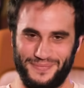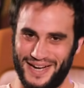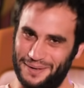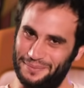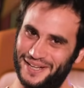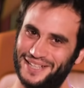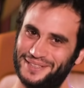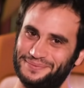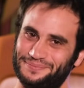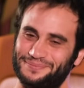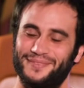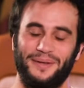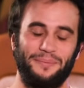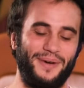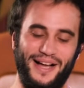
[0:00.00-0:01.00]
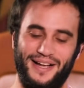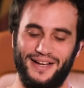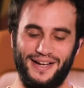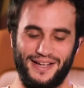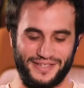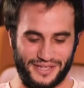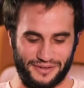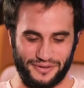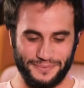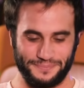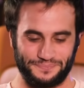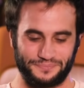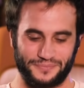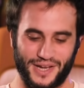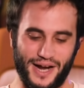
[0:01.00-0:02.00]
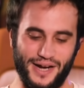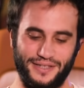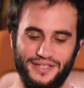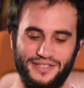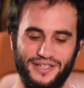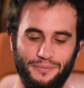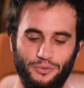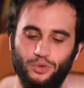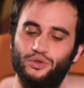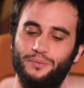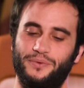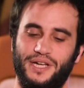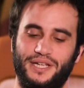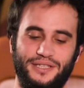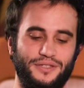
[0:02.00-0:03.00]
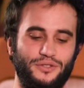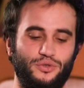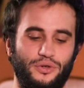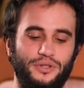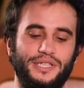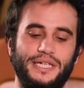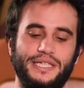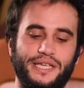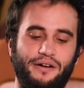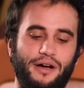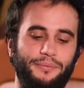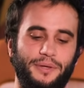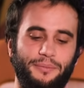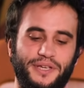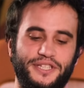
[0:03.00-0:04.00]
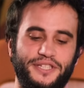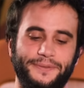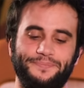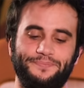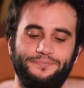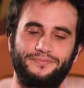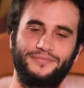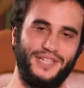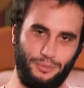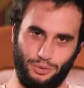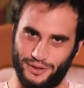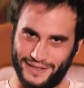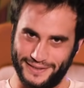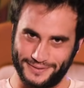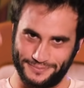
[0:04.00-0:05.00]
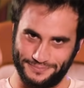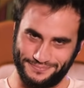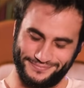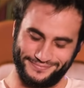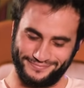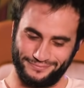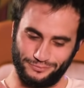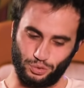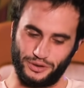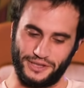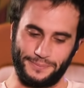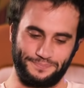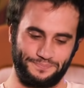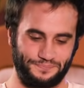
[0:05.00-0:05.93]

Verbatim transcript: Merhaba ben Kaan Sevi. Kardeşlerim YouTube kanalının sorularını cevaplamak için tam olarak buradayım.